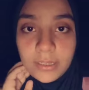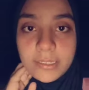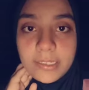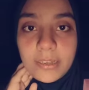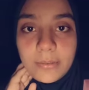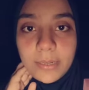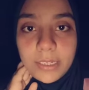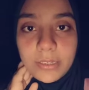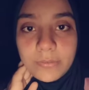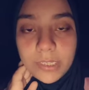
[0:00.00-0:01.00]
السلام
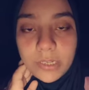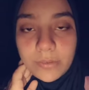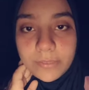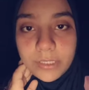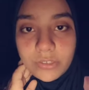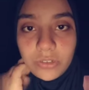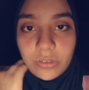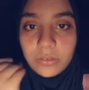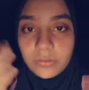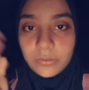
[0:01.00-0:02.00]
عليكم ازيكم عاملين ايه ان شاء
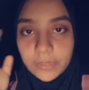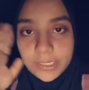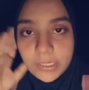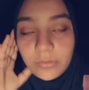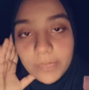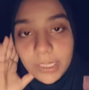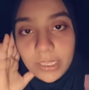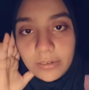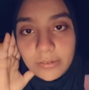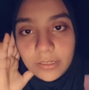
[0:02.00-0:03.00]
الله تكونوا كويسين وبخير